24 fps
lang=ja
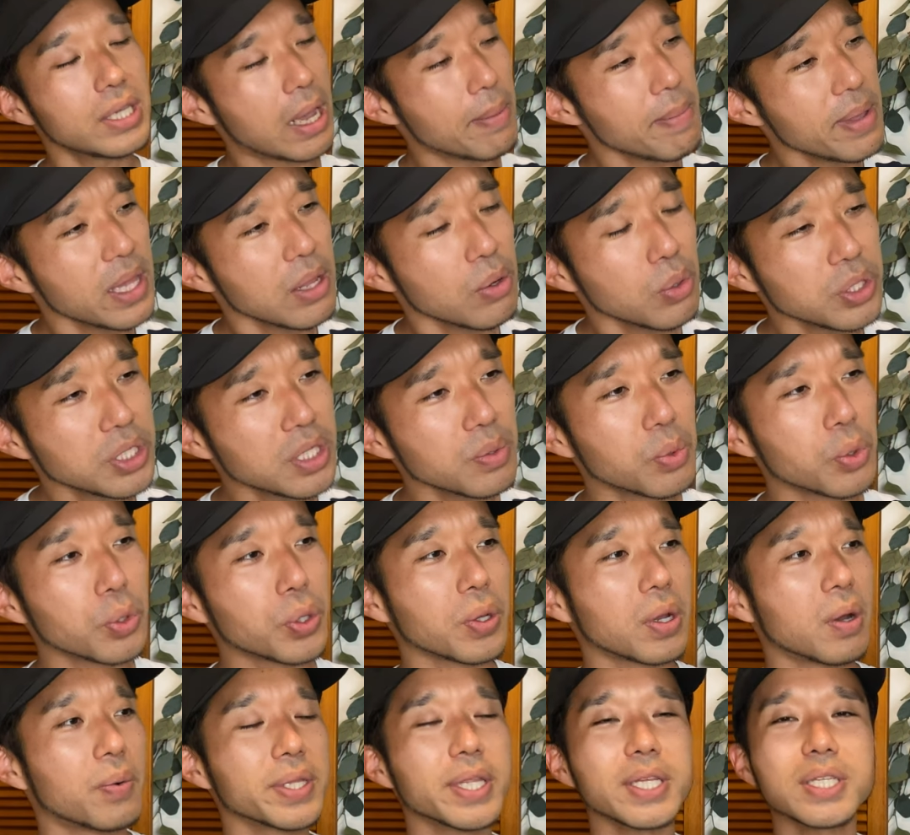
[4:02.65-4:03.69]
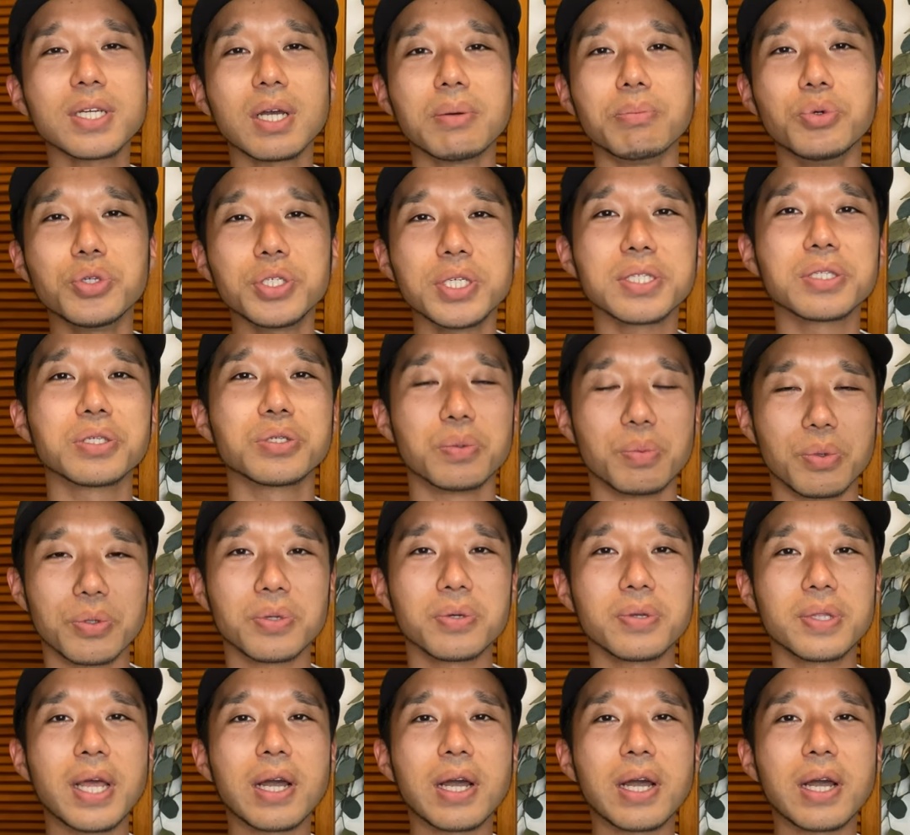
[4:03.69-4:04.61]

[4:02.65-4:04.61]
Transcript: やめてほしいものというか、私が無視するもの、